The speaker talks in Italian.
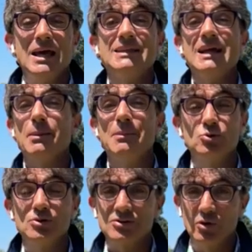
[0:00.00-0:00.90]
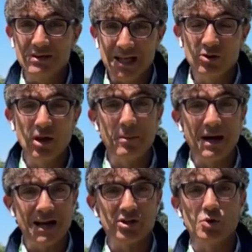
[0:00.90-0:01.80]
Italia battuta soltanto al
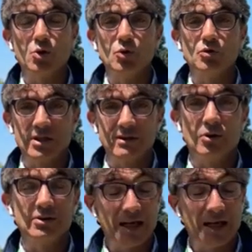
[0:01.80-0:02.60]
barrage conclusivo